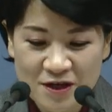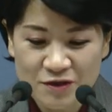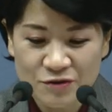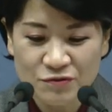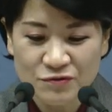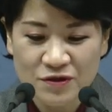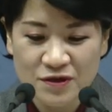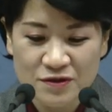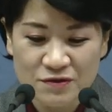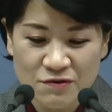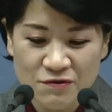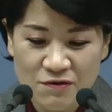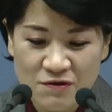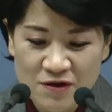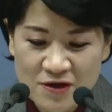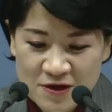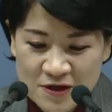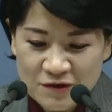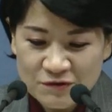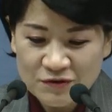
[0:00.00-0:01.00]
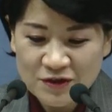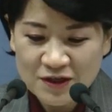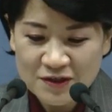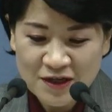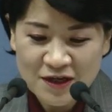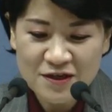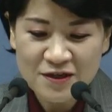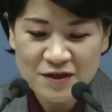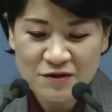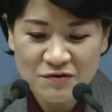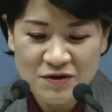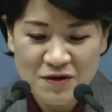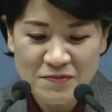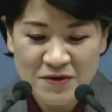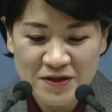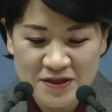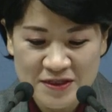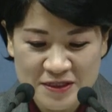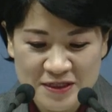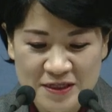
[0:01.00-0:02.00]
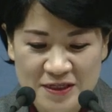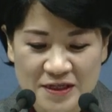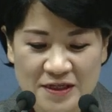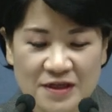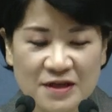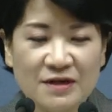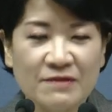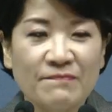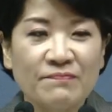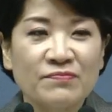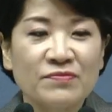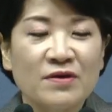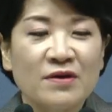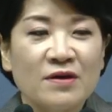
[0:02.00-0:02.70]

계속해서 우리가 딴 길로 헤매듯이